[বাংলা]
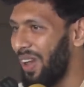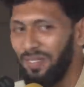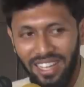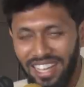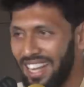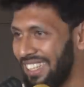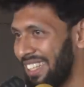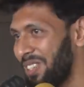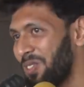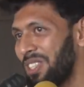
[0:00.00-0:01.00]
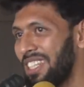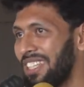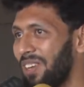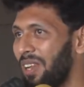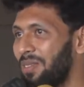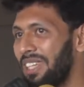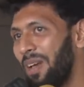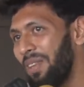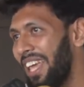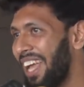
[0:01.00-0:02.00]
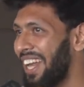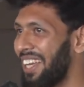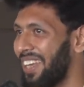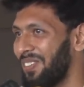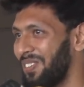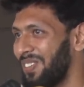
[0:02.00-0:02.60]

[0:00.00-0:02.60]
আমি এখানে এসে কিছুক্ষণ চিন্তা করলাম যে আমি এখানে কেন